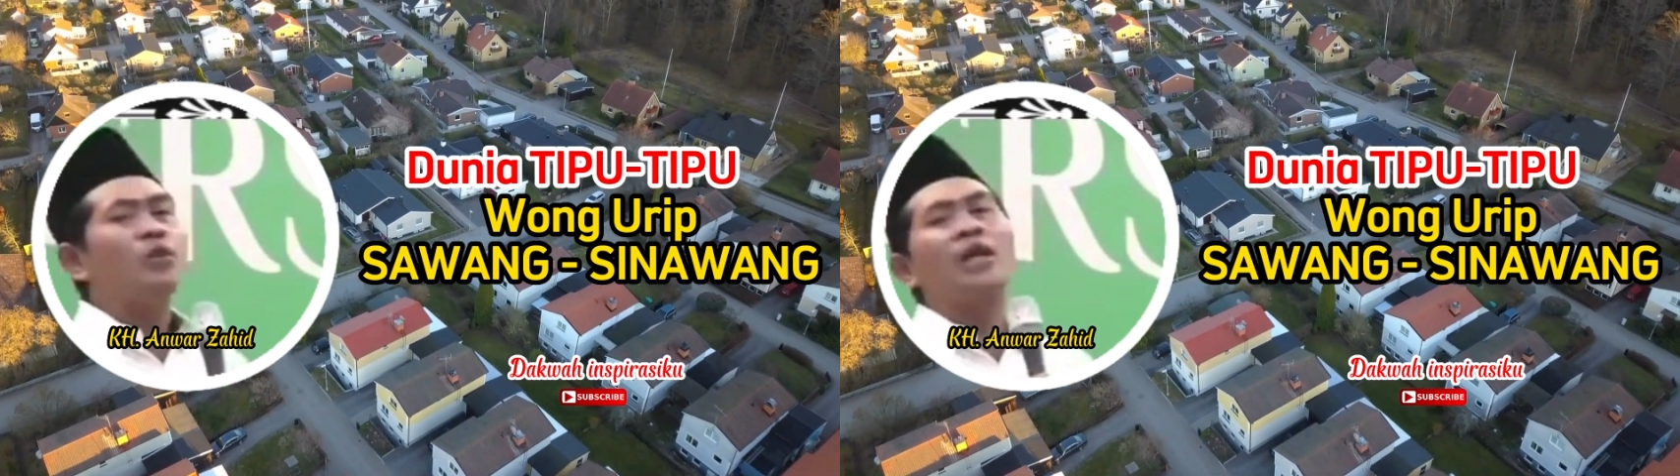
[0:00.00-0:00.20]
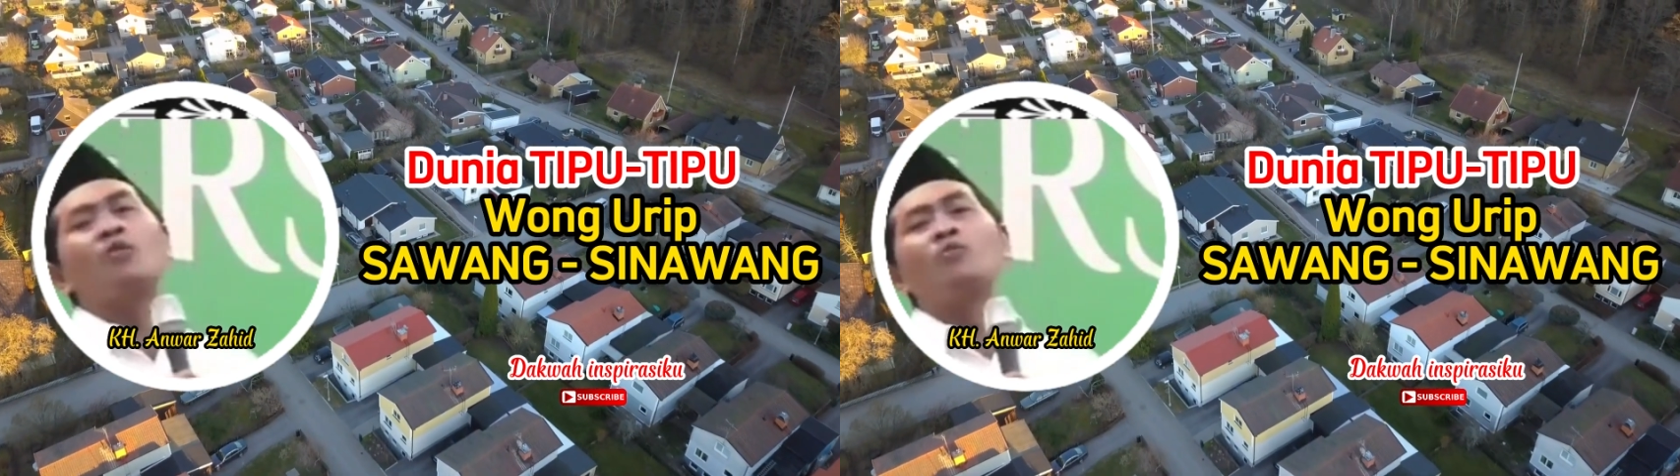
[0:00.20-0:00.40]

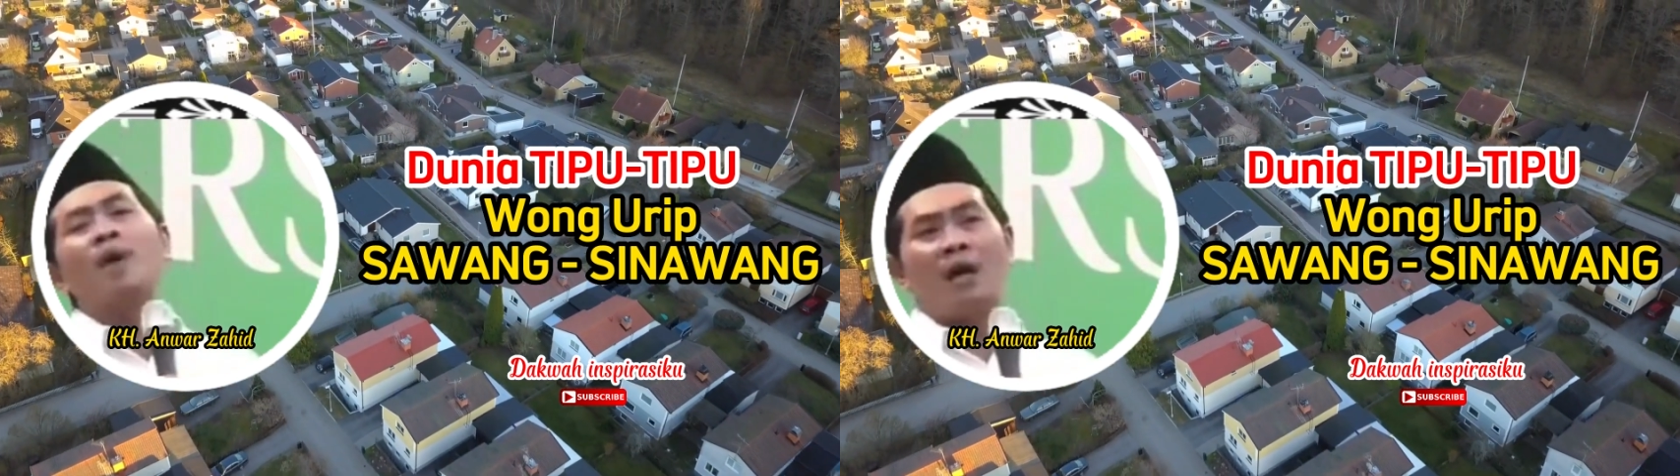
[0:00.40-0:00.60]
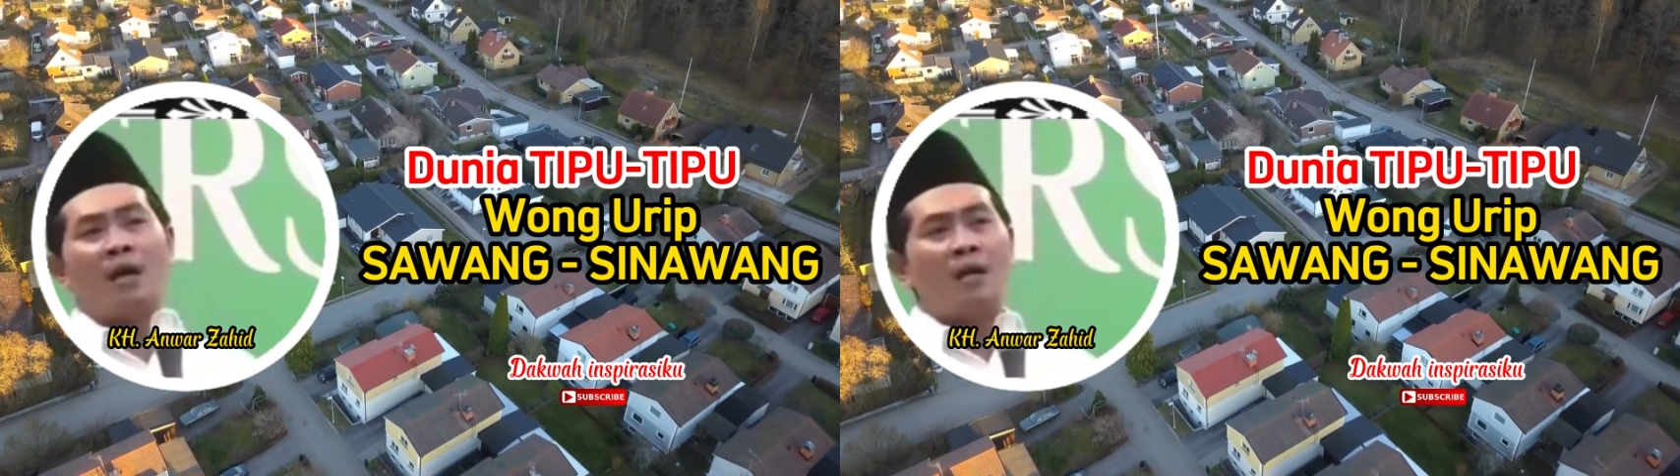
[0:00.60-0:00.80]
rumah
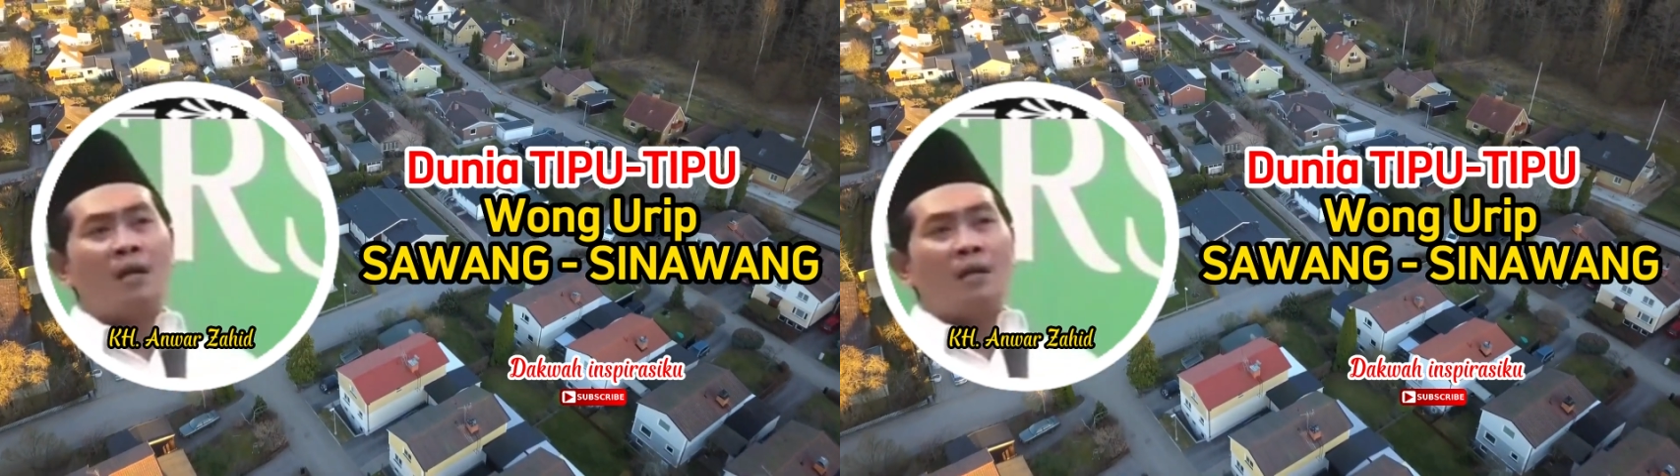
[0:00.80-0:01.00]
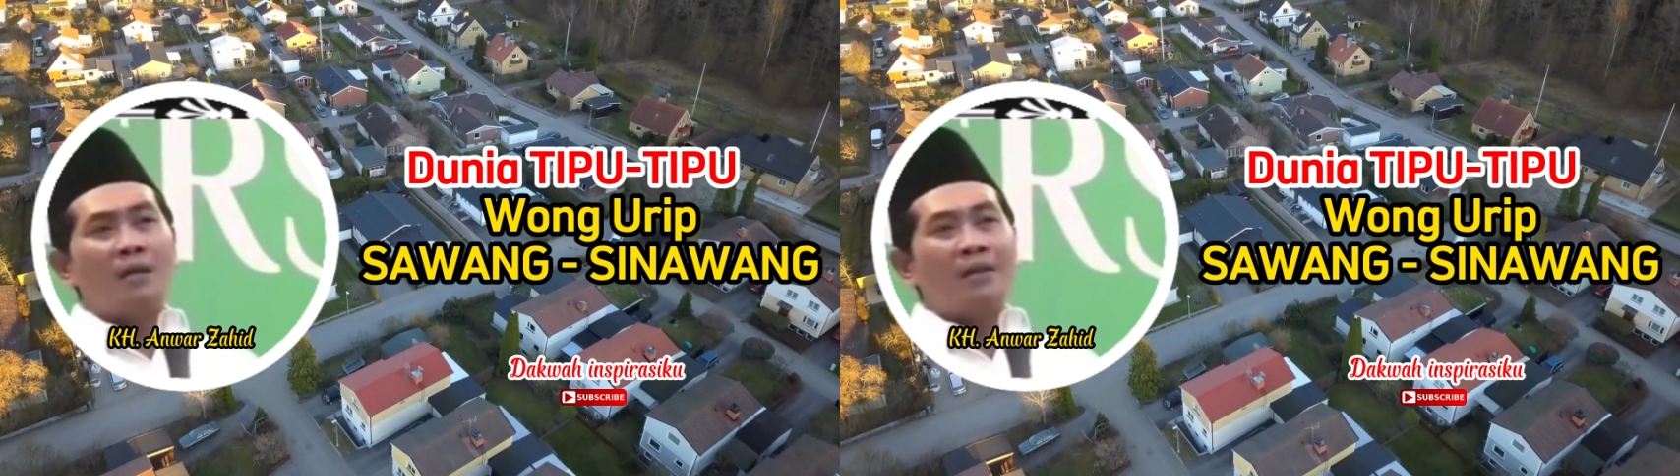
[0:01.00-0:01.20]

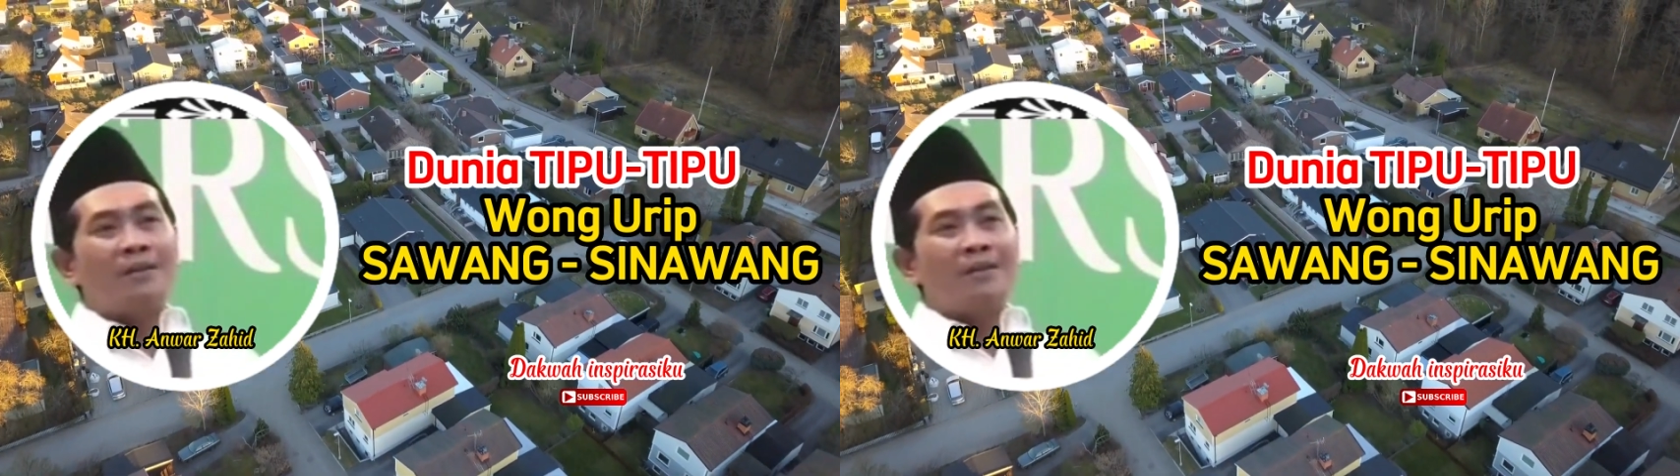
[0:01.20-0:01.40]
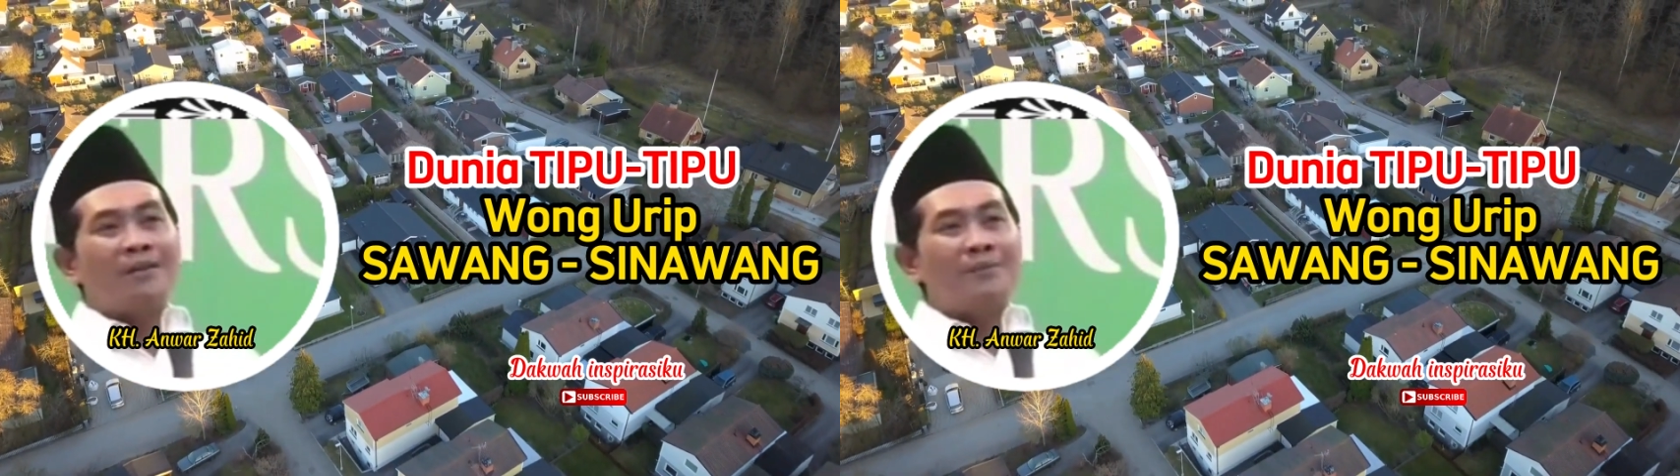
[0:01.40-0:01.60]

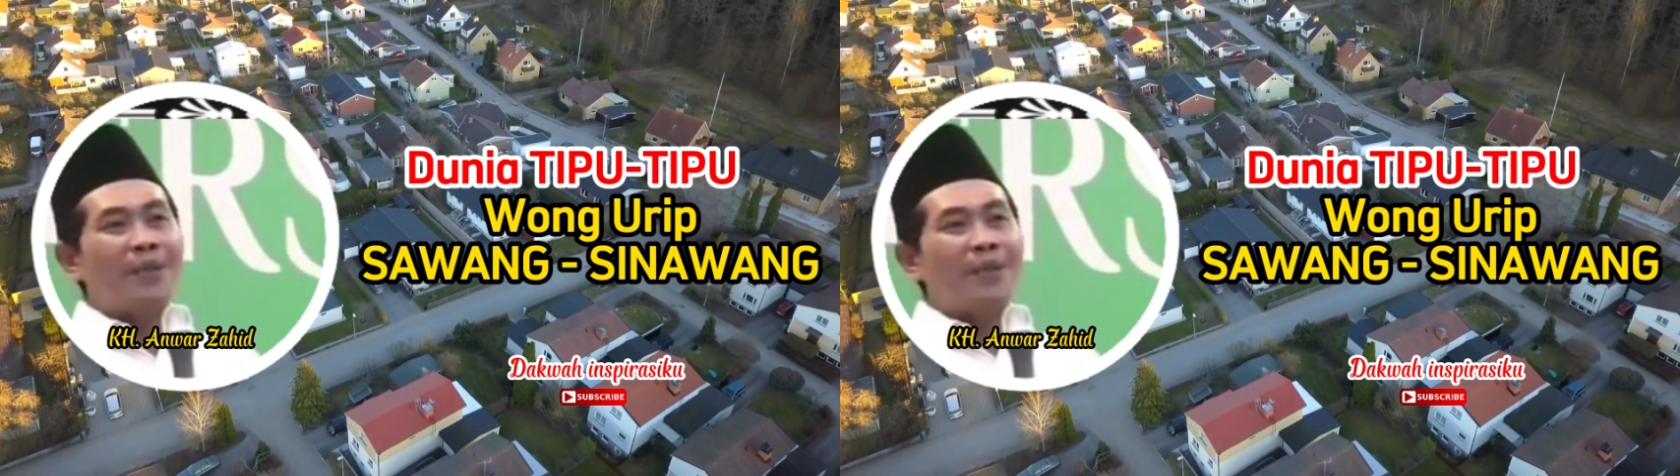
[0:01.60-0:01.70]
begitu